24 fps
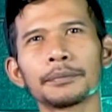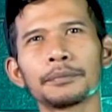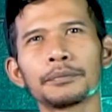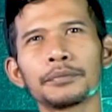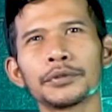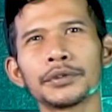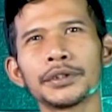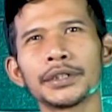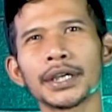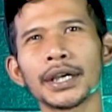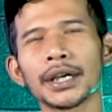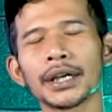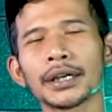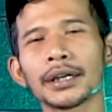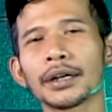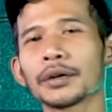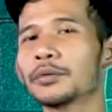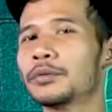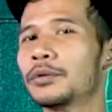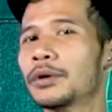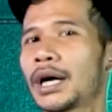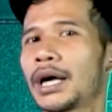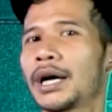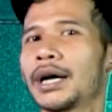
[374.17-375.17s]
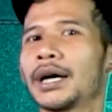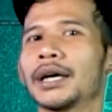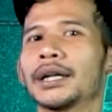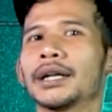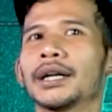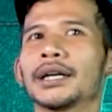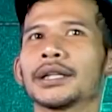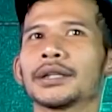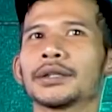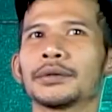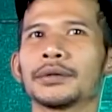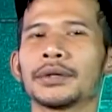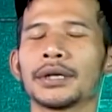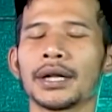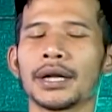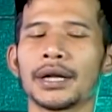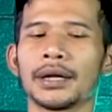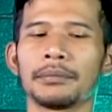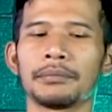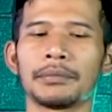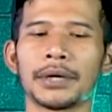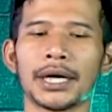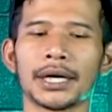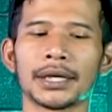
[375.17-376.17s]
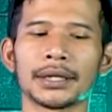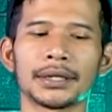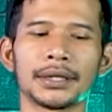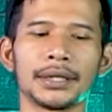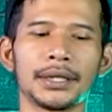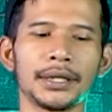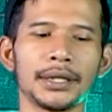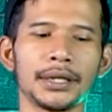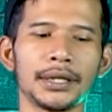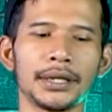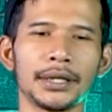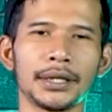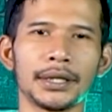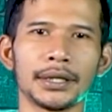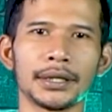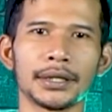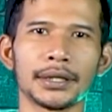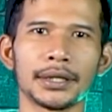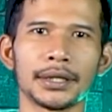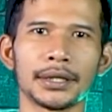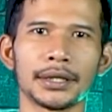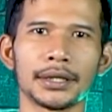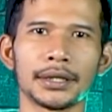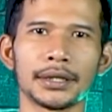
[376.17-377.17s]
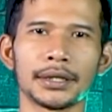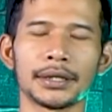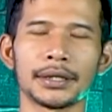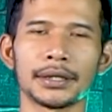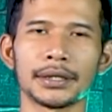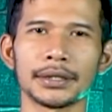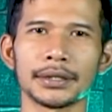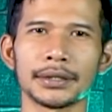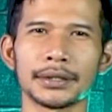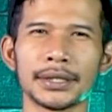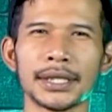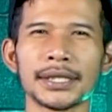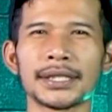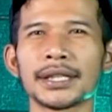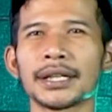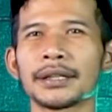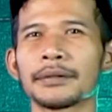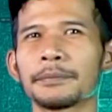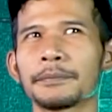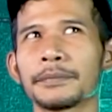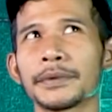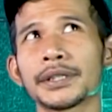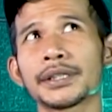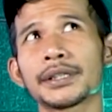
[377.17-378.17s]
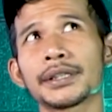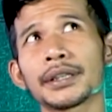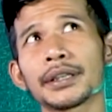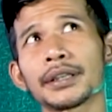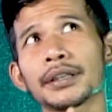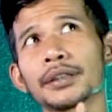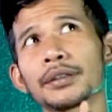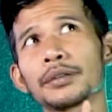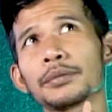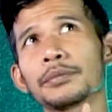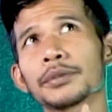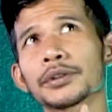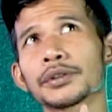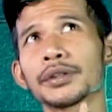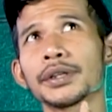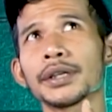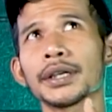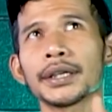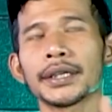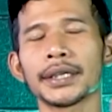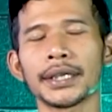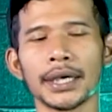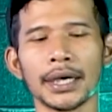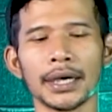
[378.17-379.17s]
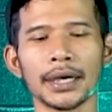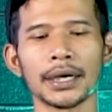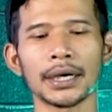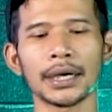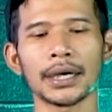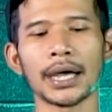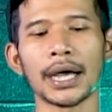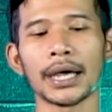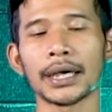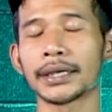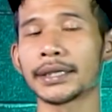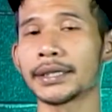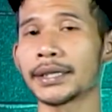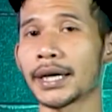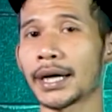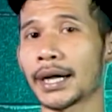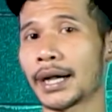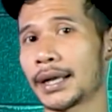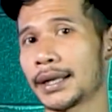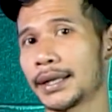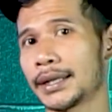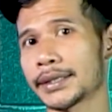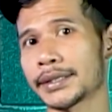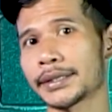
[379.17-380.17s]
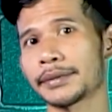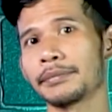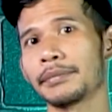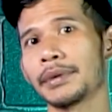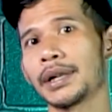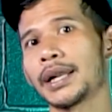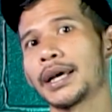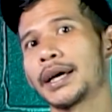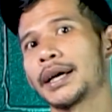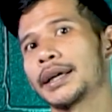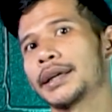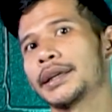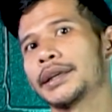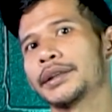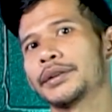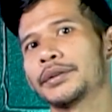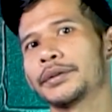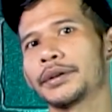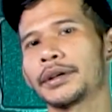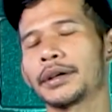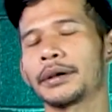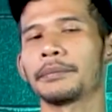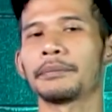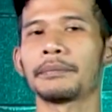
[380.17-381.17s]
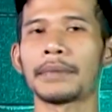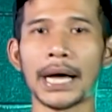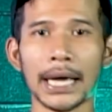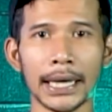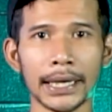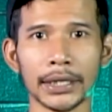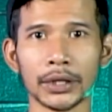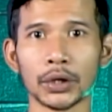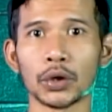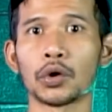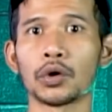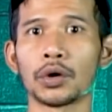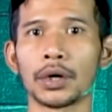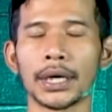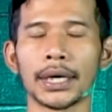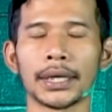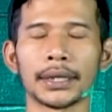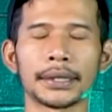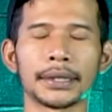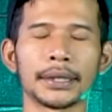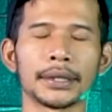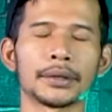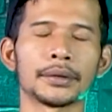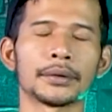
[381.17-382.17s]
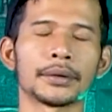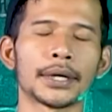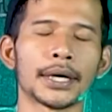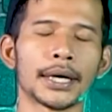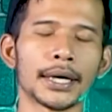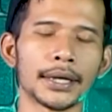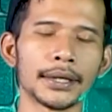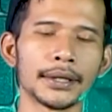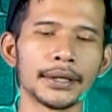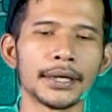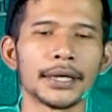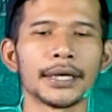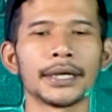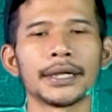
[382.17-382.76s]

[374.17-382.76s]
punya kekurangan atau dalam arti uh, cacat fisik gitu maksudnya ya kakinya nggak ada sebelah gitu ya pakai tongkat gitu kan